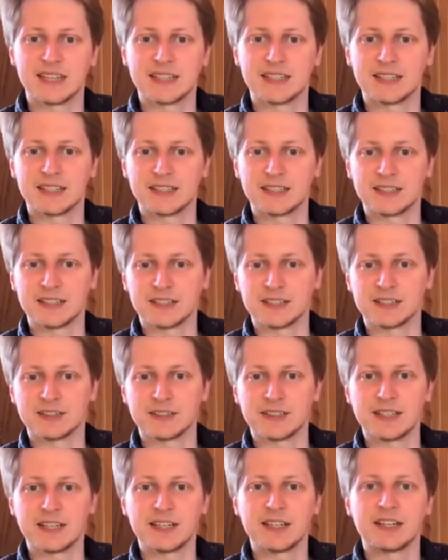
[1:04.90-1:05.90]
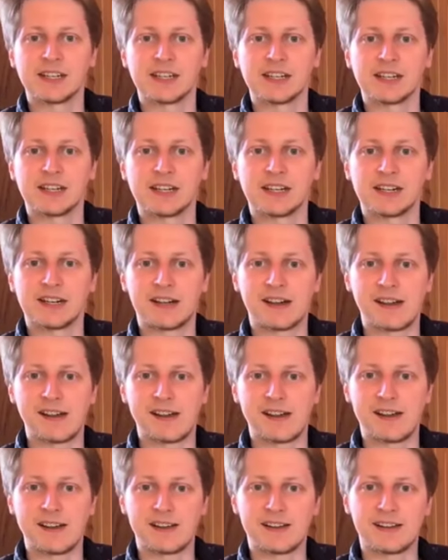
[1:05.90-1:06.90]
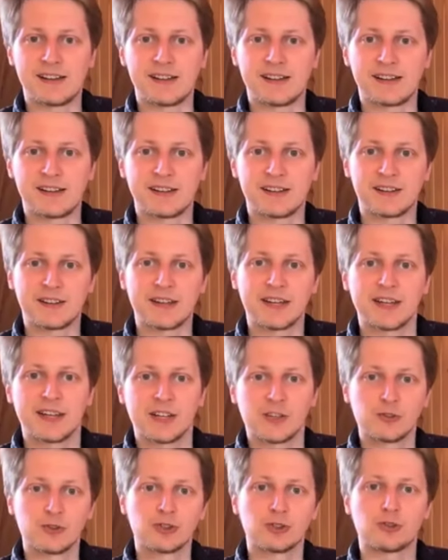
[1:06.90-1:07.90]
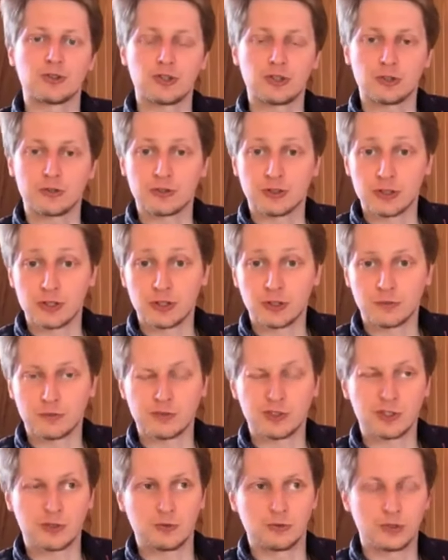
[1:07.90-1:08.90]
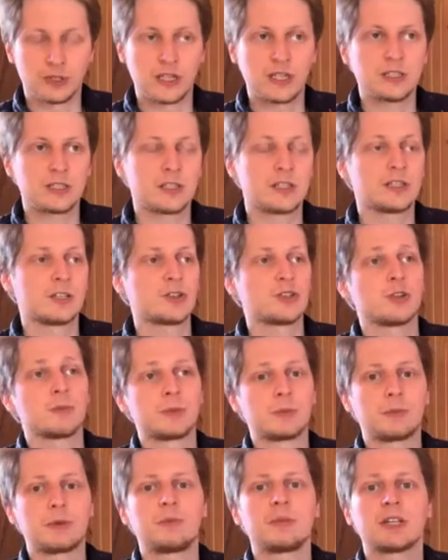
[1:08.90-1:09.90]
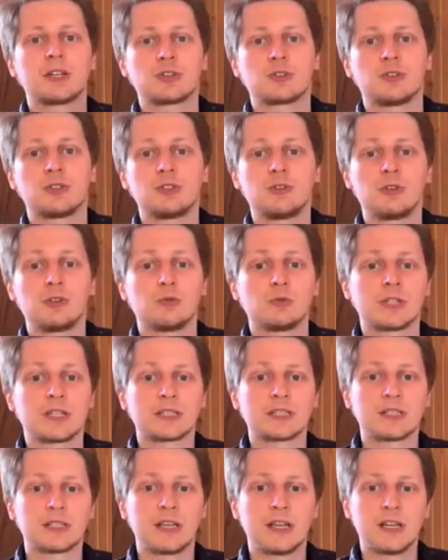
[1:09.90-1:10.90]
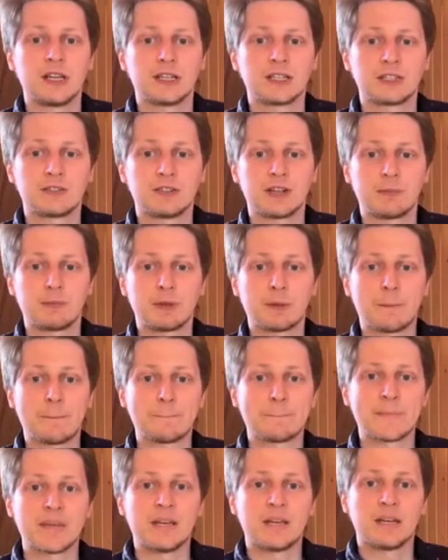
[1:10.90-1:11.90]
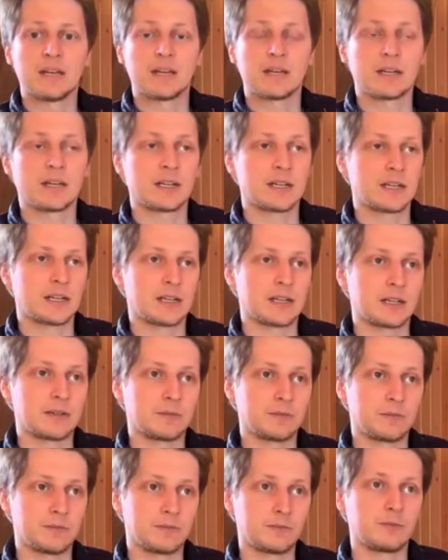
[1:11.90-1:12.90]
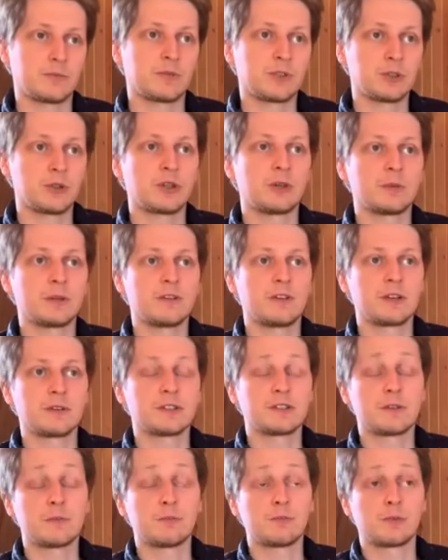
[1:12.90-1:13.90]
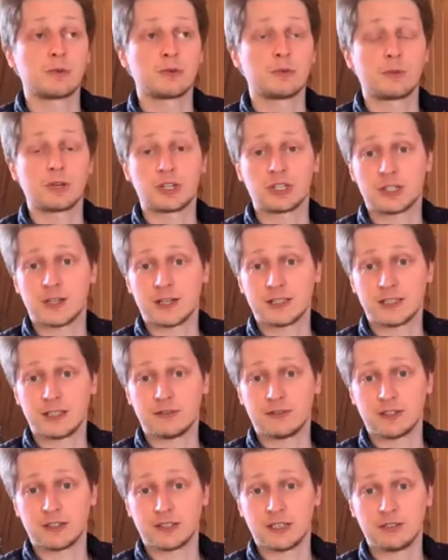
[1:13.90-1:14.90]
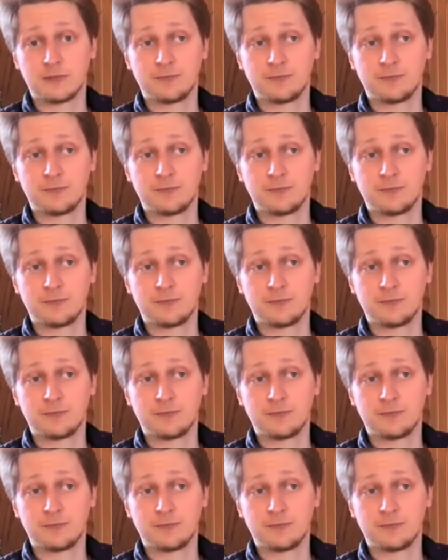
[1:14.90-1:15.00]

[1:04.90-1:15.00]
Так. Ага. Ну что, еще ждем секунд 30 и начнем. Напоминаю, что сегодня у нас с вами, а, сегодня мы говорим с вами про Бахчисарайский фонтан.